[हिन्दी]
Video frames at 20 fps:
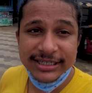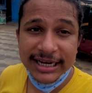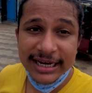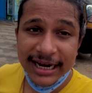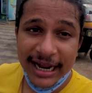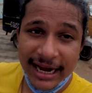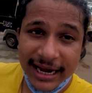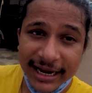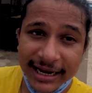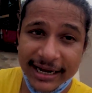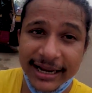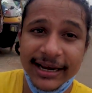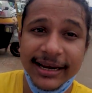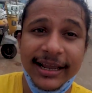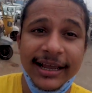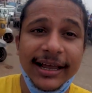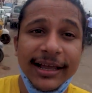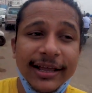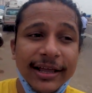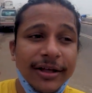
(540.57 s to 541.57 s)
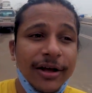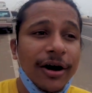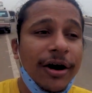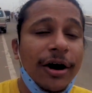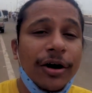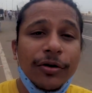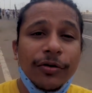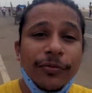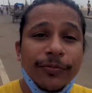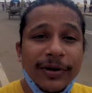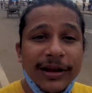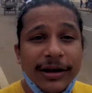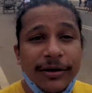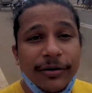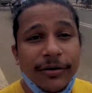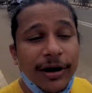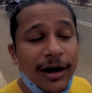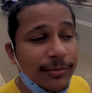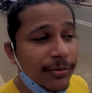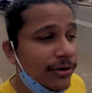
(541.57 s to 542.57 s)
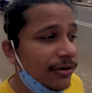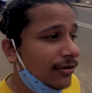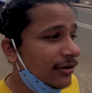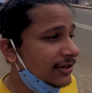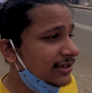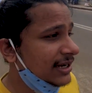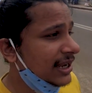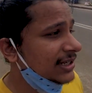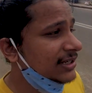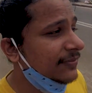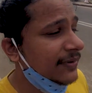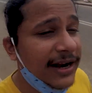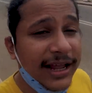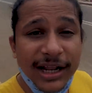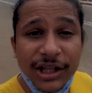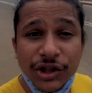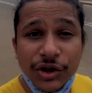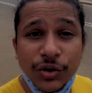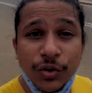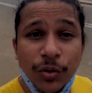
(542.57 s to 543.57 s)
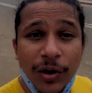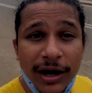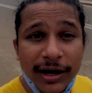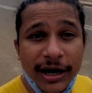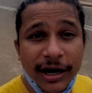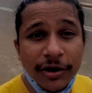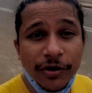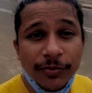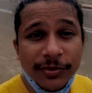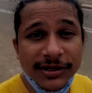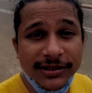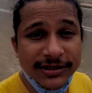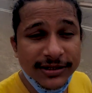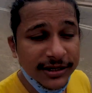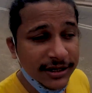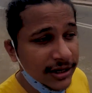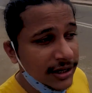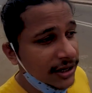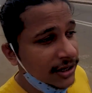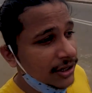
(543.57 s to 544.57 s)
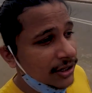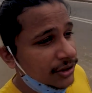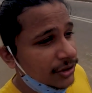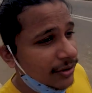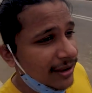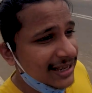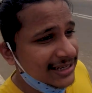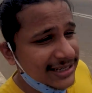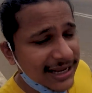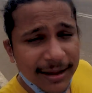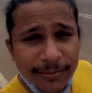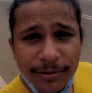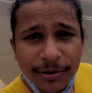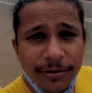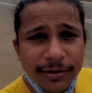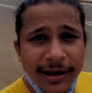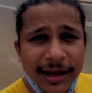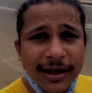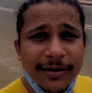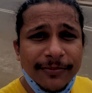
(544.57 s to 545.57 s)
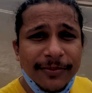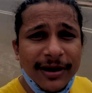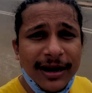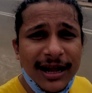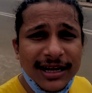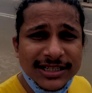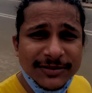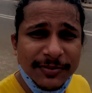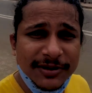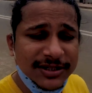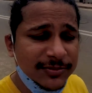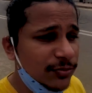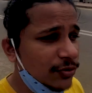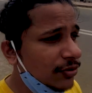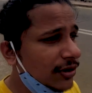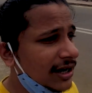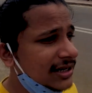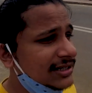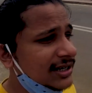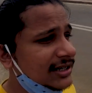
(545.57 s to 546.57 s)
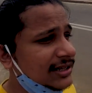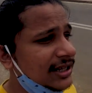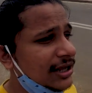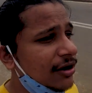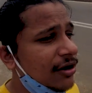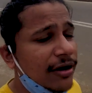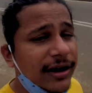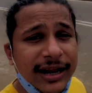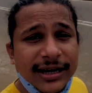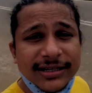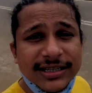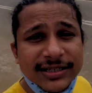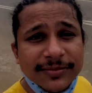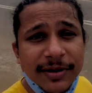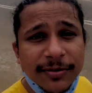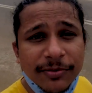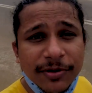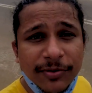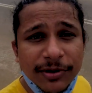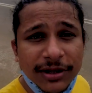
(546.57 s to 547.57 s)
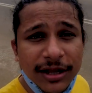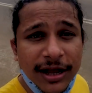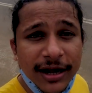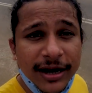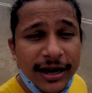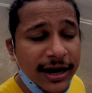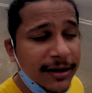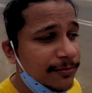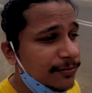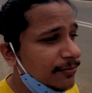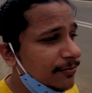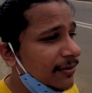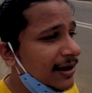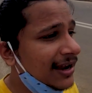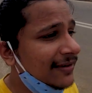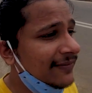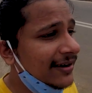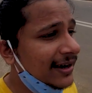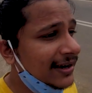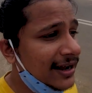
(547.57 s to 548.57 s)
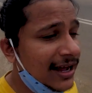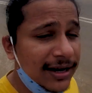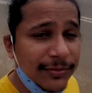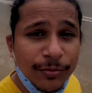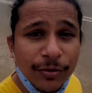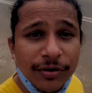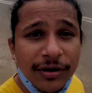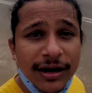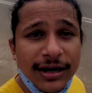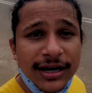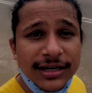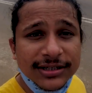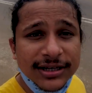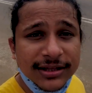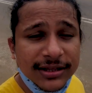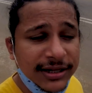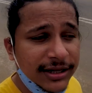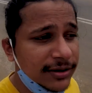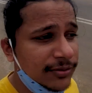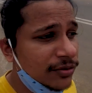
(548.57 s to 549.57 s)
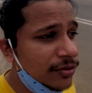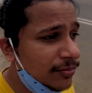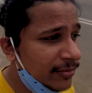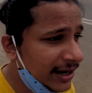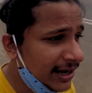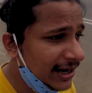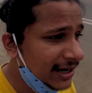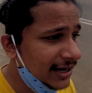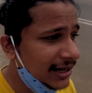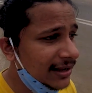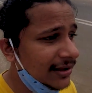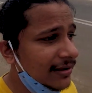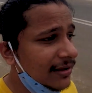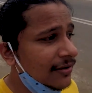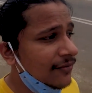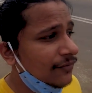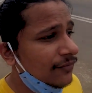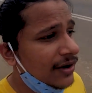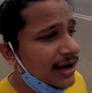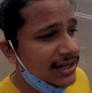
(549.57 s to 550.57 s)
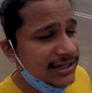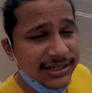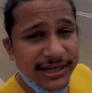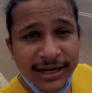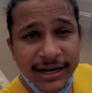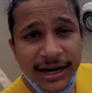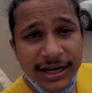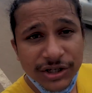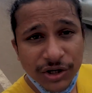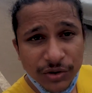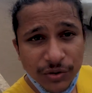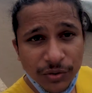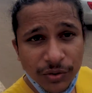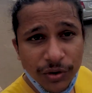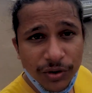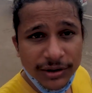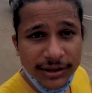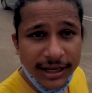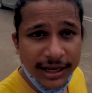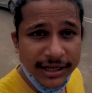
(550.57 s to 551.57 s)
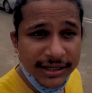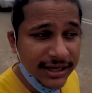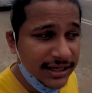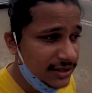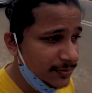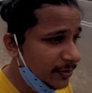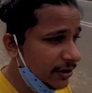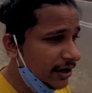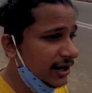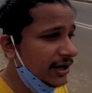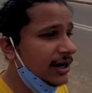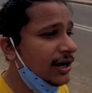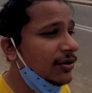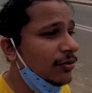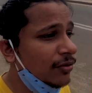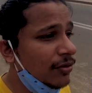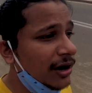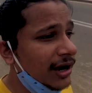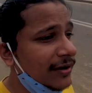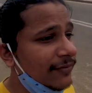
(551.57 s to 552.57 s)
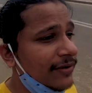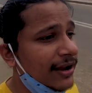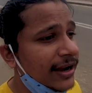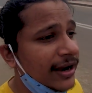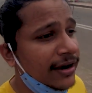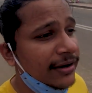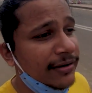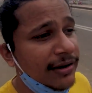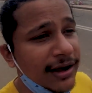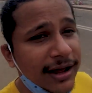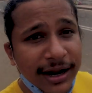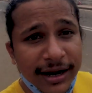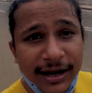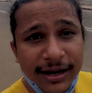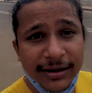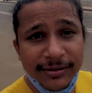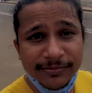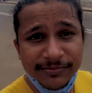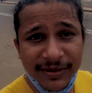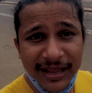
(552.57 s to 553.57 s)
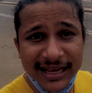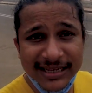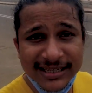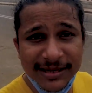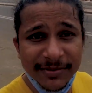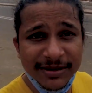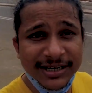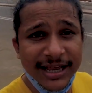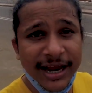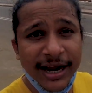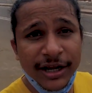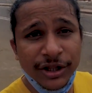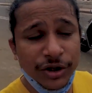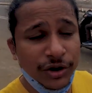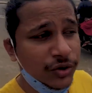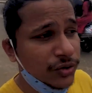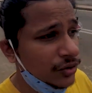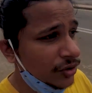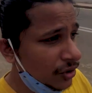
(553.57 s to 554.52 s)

चिल्का लेक के लिए और वो भी वो हम लोग को चार्ज पड़ा है टू हंड्रेड रुपीज़ तो ऐसे आप लोग यहाँ पर आसपास बुक कर सकते हैं और एक चीज़ मैं आपको बताऊँ अगर आप प्राइवेट कार बुक करना चाहते हैं घूमने के लिए फर्स्ट दिन का जो टूर होता है दस पॉइंट का वो अगर प्राइवेट कार अगर ए में जाएंगे तो